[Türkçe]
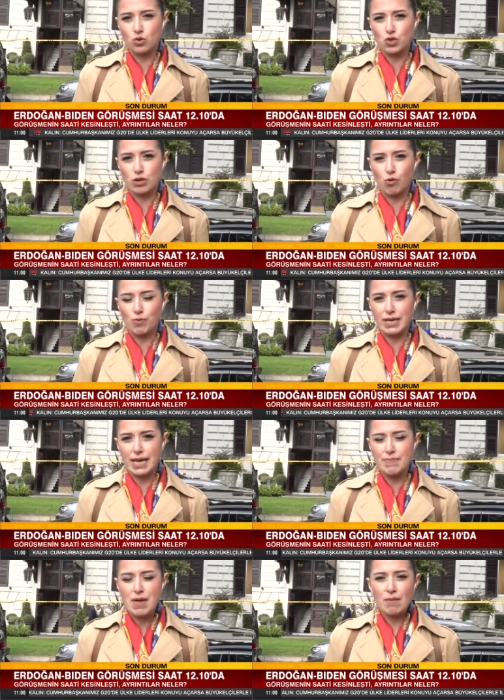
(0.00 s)
Az önce bu
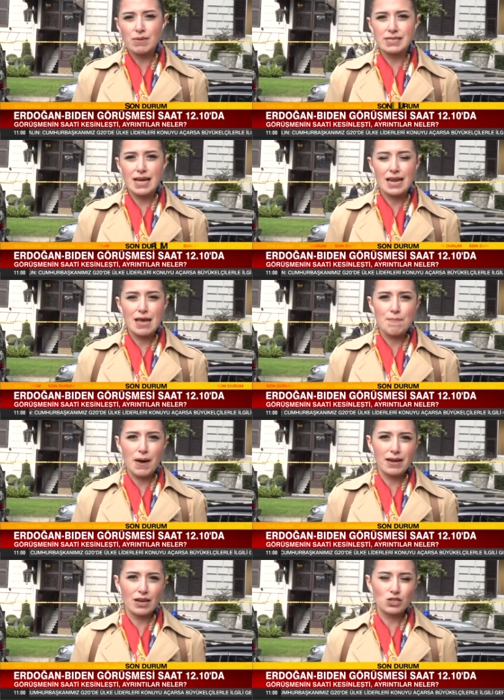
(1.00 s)
bilgiyi bizlerle
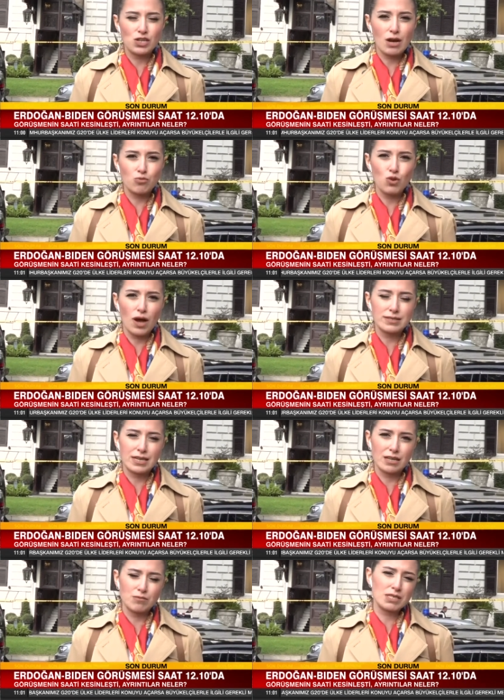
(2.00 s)
paylaştılar. Bunu
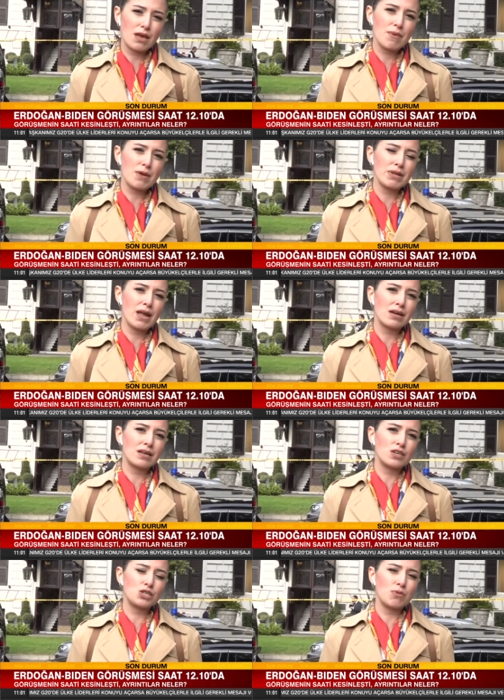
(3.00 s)
aktaralım. Biz kameraman
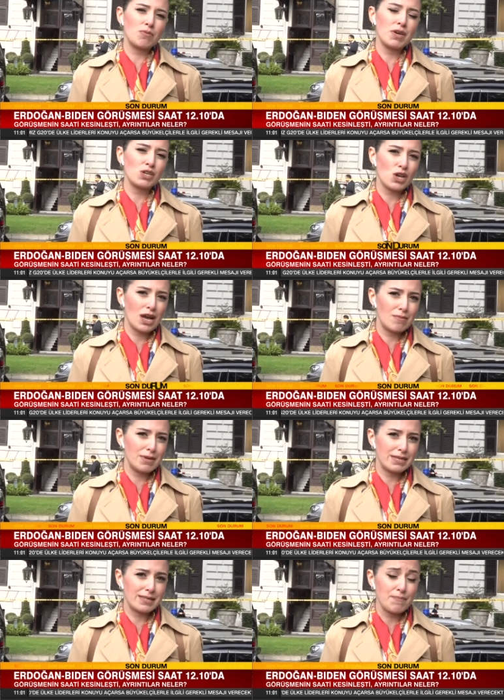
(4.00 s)
arkadaşım İlmi Yaşar
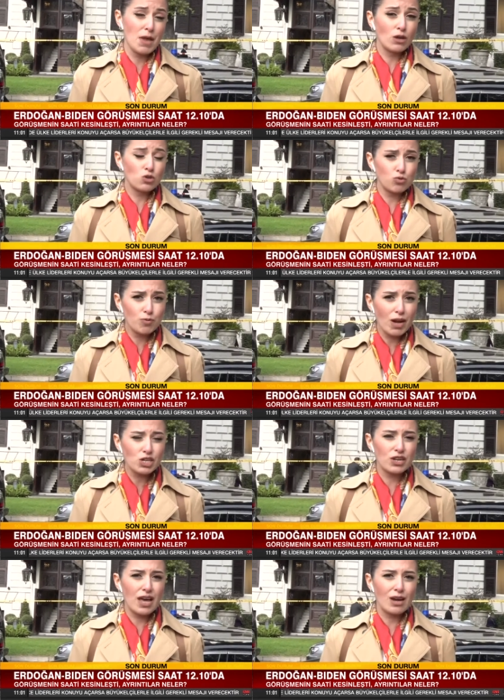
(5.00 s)
ile birlikte
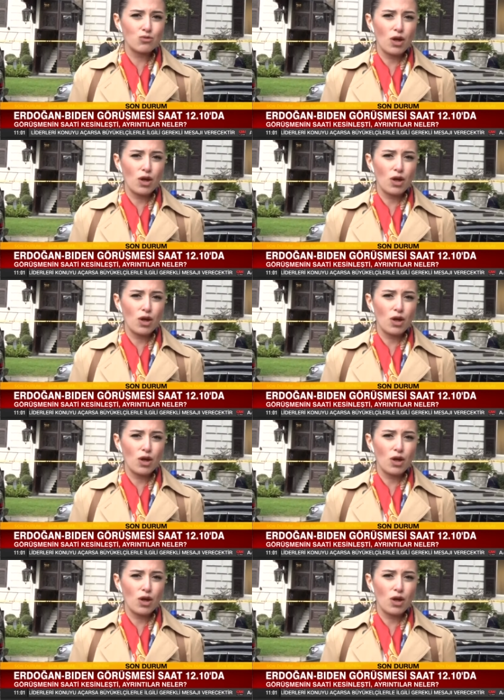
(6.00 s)
Cumhurbaşkanı